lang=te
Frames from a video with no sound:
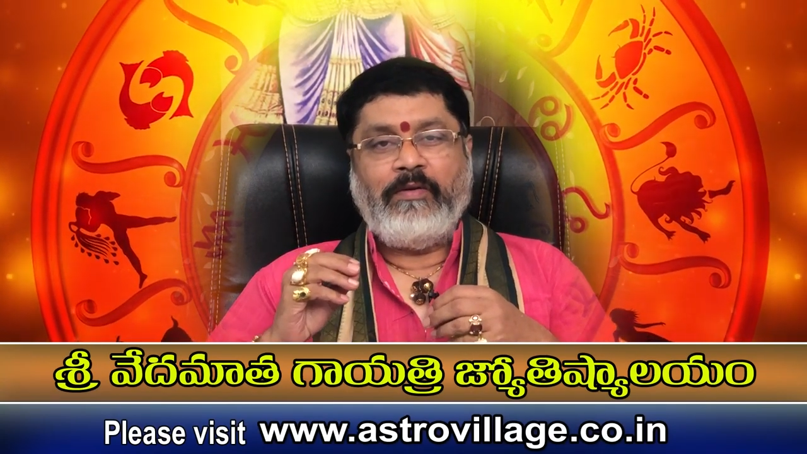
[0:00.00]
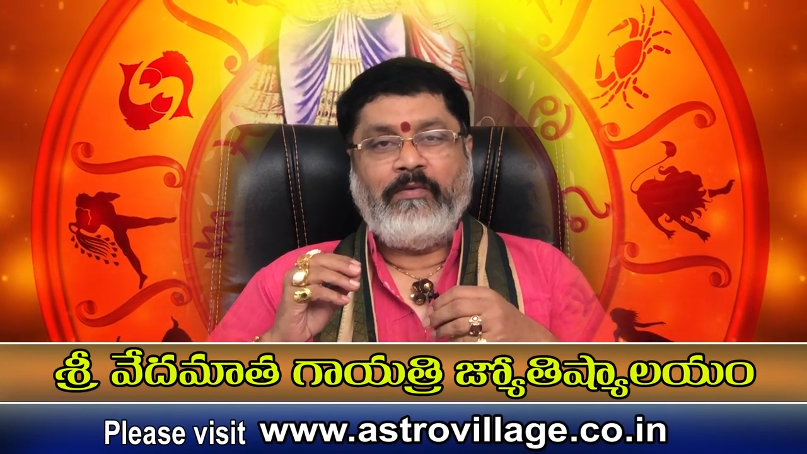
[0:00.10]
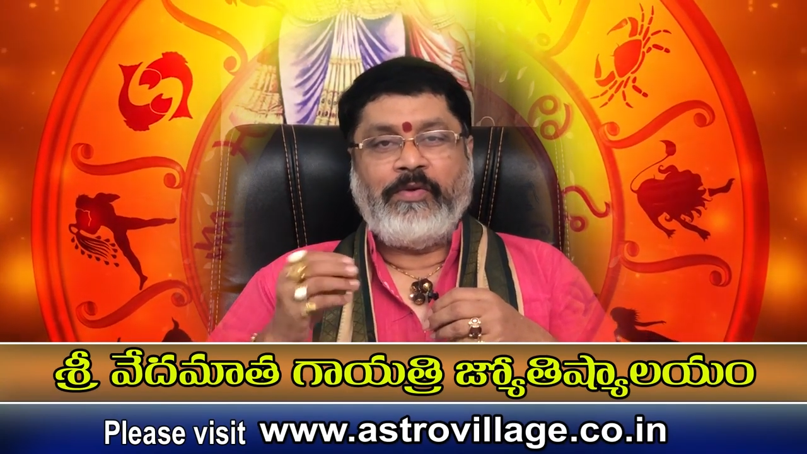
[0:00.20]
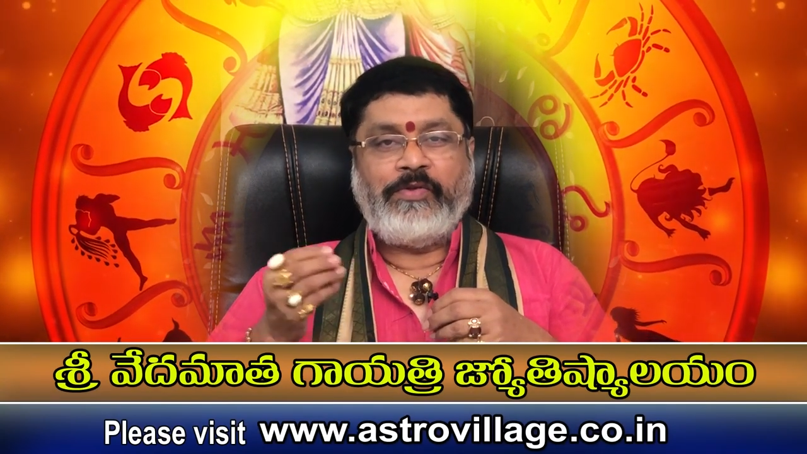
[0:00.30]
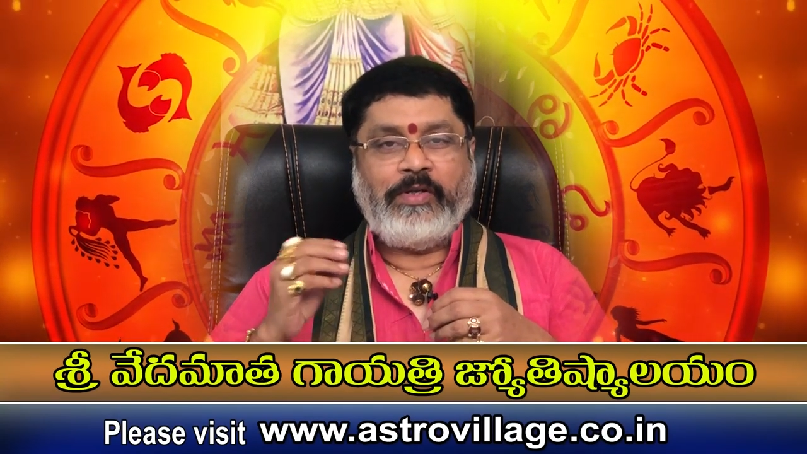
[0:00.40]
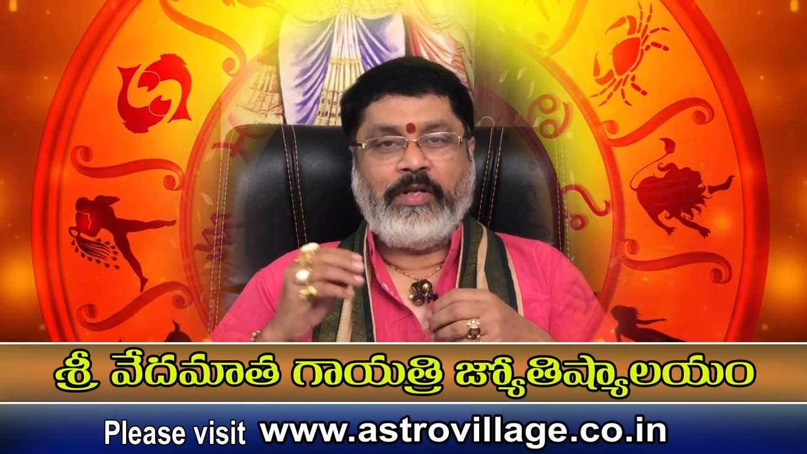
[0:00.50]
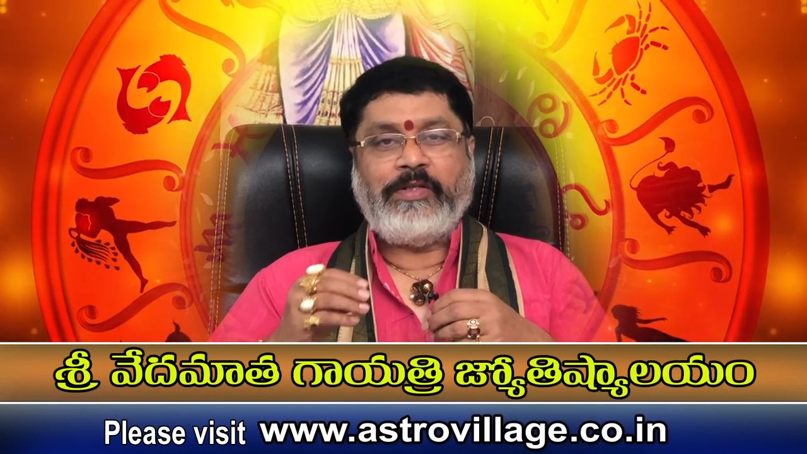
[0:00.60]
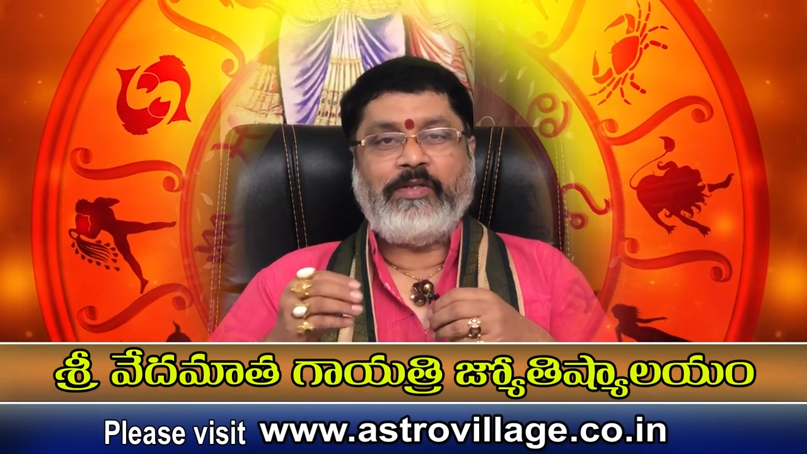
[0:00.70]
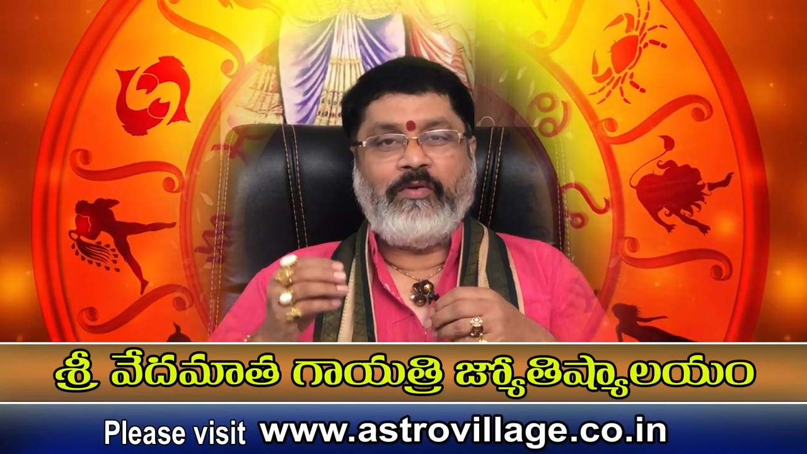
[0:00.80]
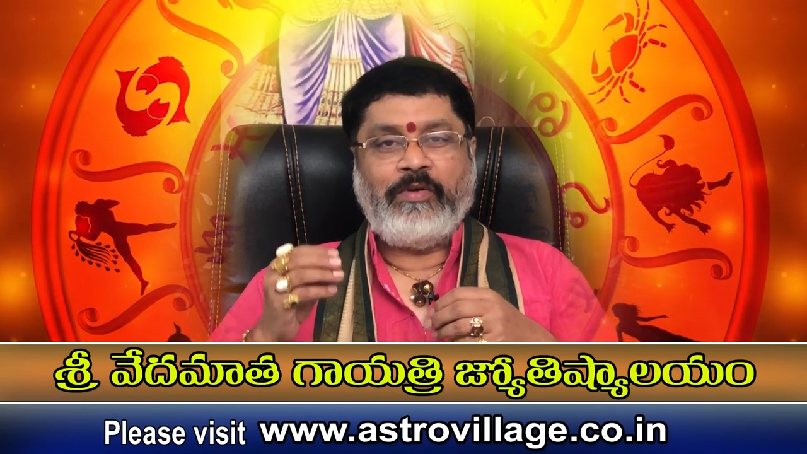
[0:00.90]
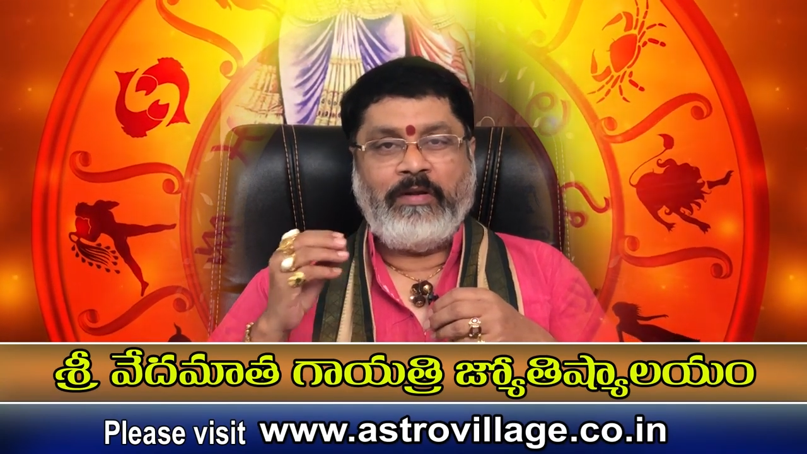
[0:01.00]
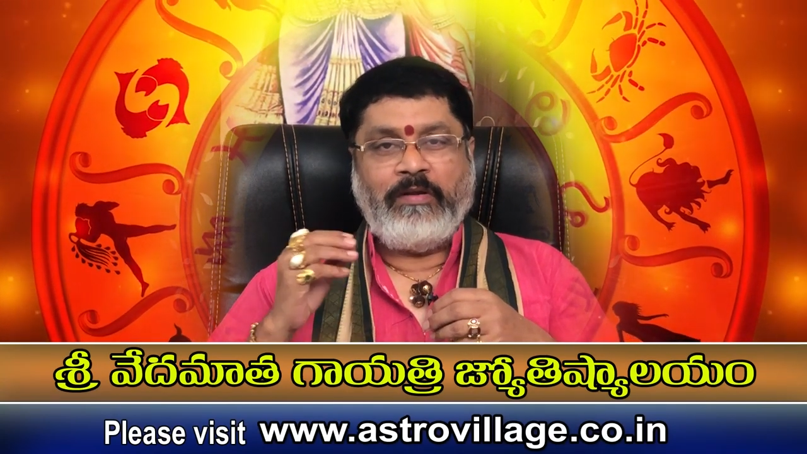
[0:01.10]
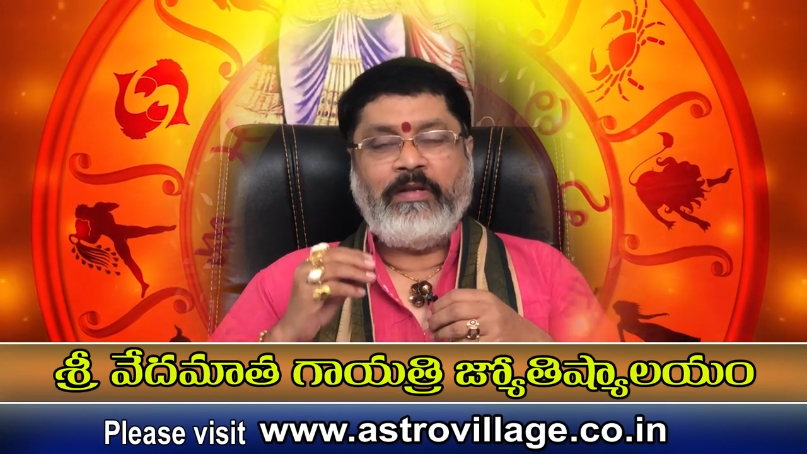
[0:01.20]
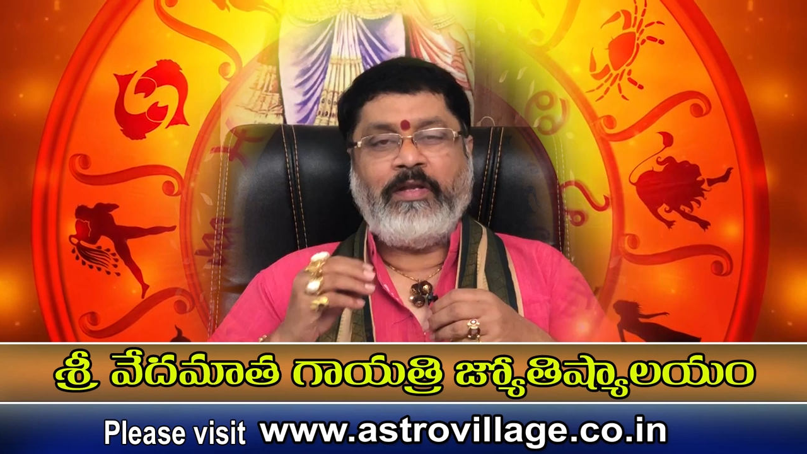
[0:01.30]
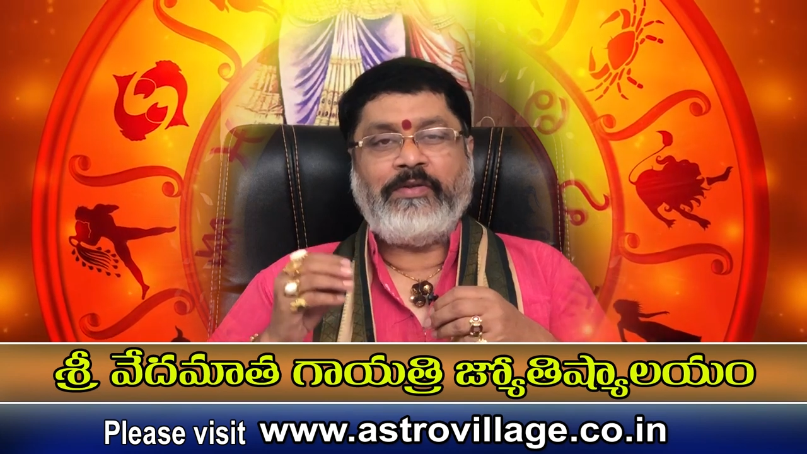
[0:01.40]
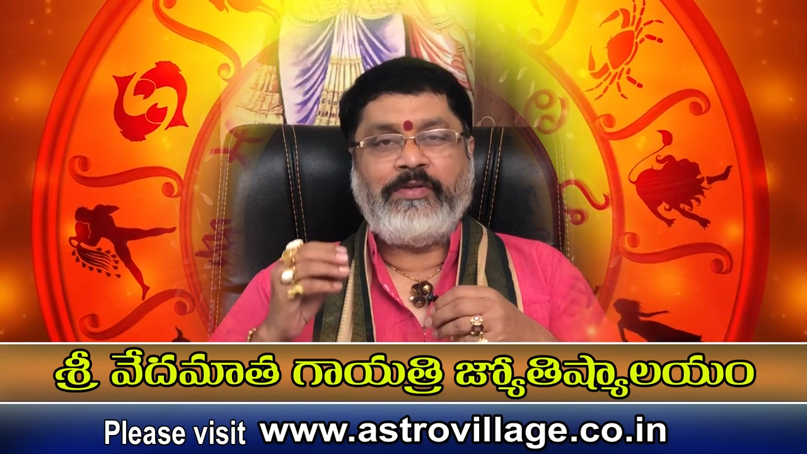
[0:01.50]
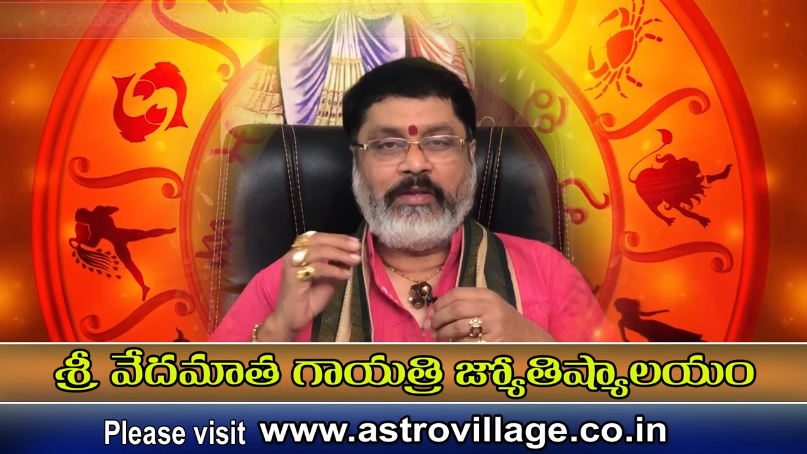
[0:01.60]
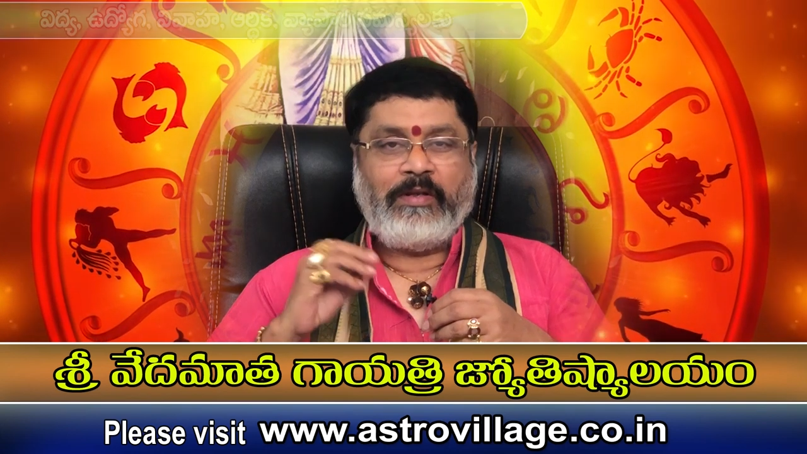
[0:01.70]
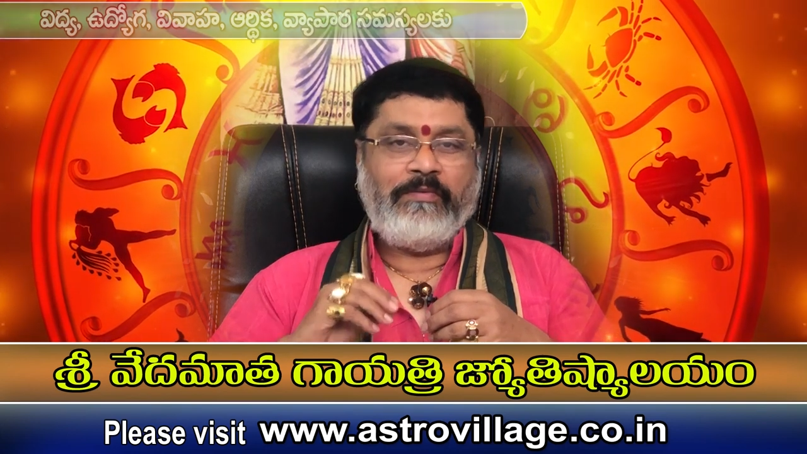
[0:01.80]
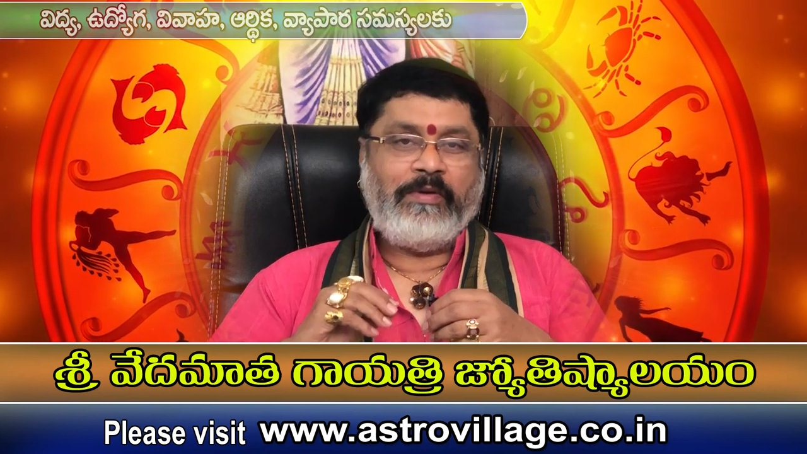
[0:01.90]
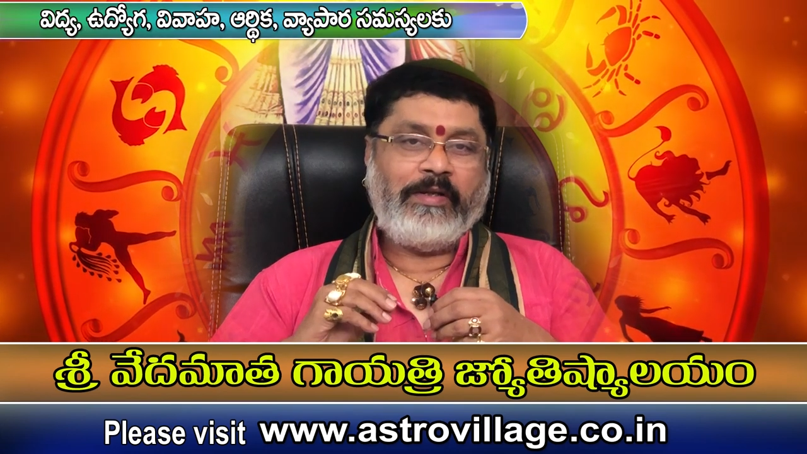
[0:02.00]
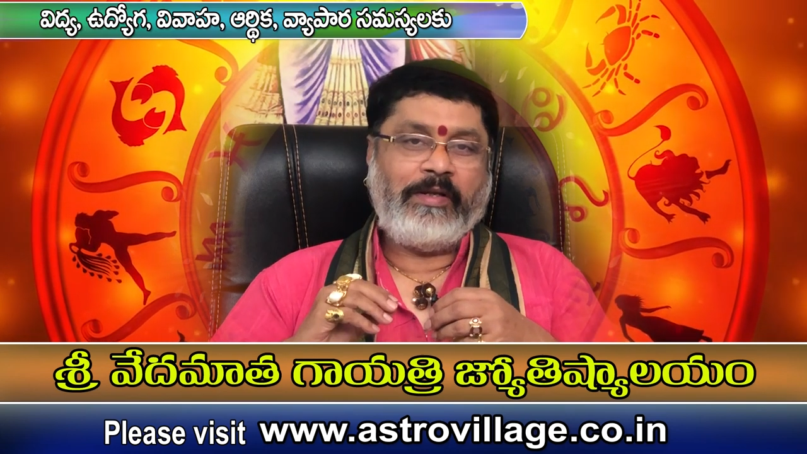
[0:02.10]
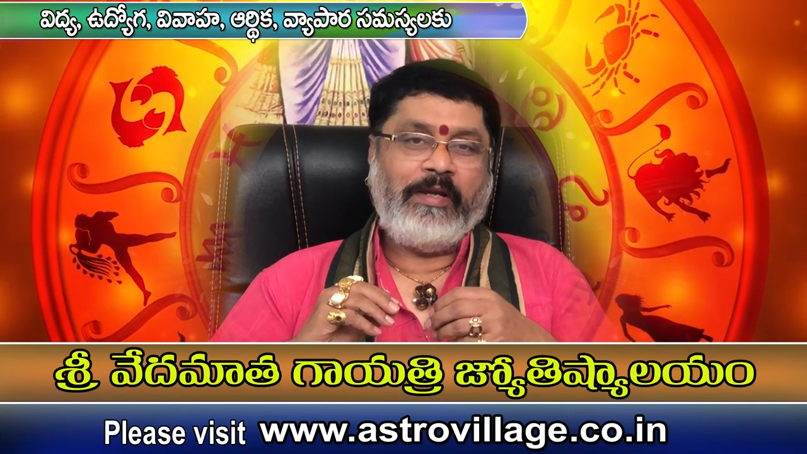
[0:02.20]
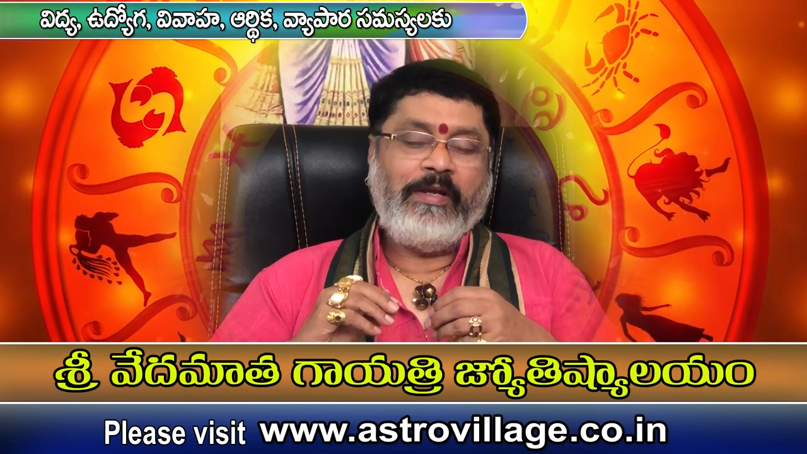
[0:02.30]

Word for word: వృషిక రాశిలో ఉన్న అనురాధ నక్షత్రం వారికి